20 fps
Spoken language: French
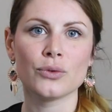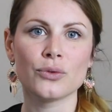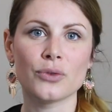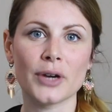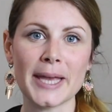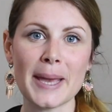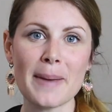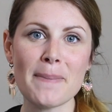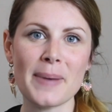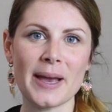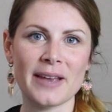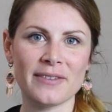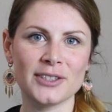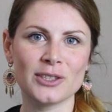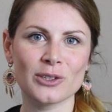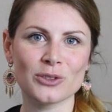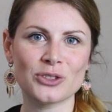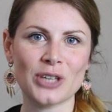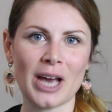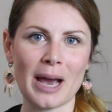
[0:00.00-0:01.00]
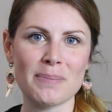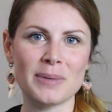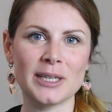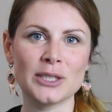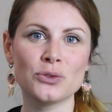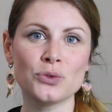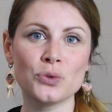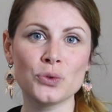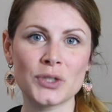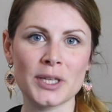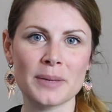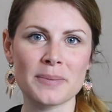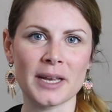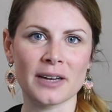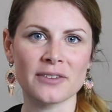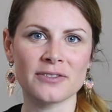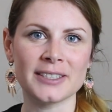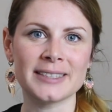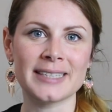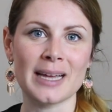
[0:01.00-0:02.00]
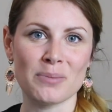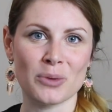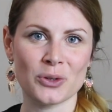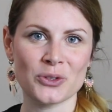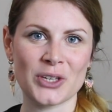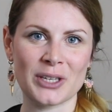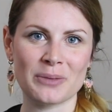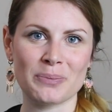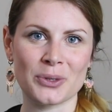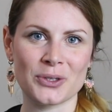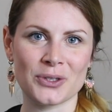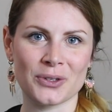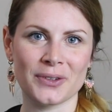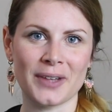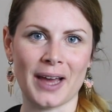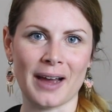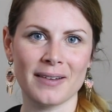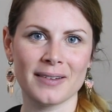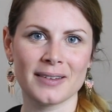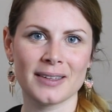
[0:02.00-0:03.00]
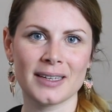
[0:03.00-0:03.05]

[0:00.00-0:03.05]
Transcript: Vous voyez, pas évident de se rappeler tous ces bienfaits tellement cette pose en a.